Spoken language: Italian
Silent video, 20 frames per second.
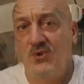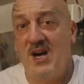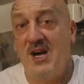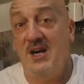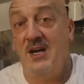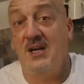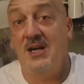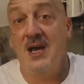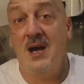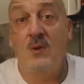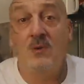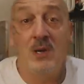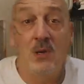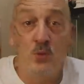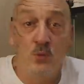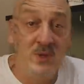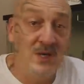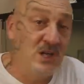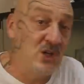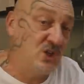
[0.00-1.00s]
fare che ha una
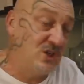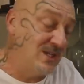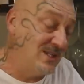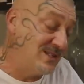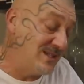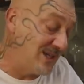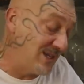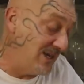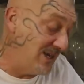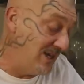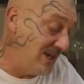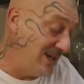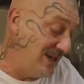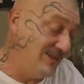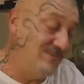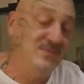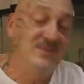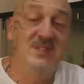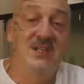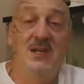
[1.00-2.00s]
luminescenza
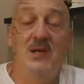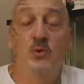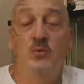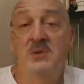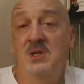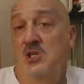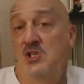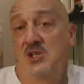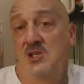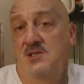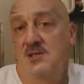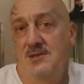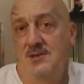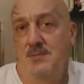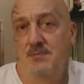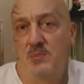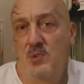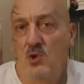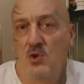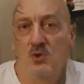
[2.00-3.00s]
che, dire luminescenza
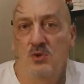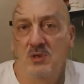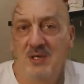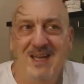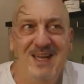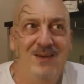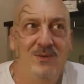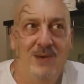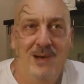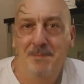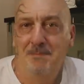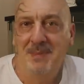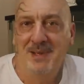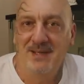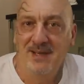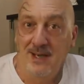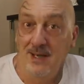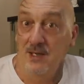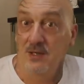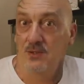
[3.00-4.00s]
dire poco, è un
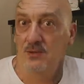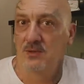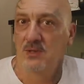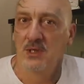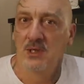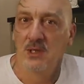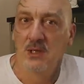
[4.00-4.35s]
lampadario,